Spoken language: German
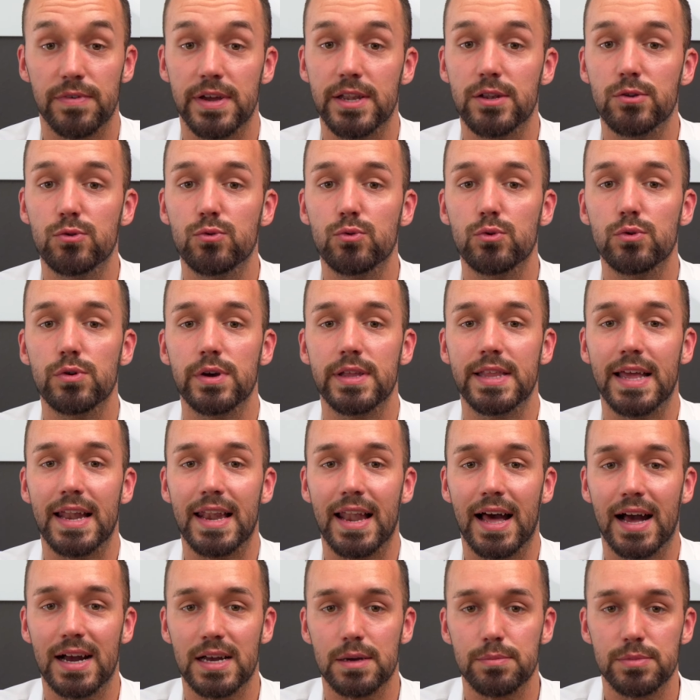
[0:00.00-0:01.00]
wenn du in der
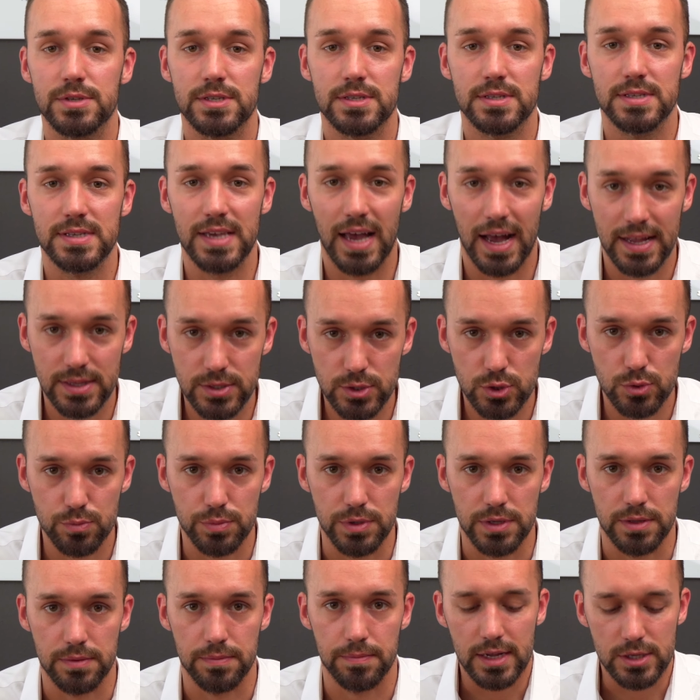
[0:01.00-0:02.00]
Lage bist, sie
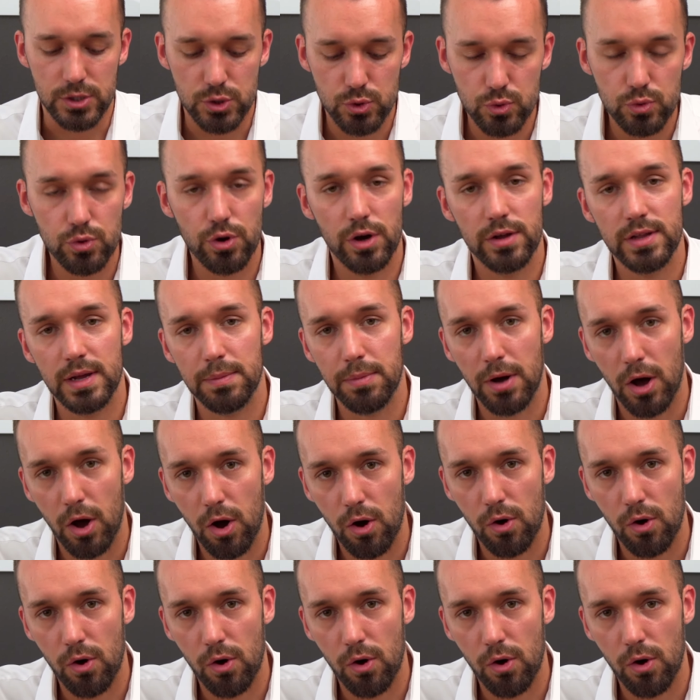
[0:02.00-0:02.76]
anzubieten. Dazu gehört aber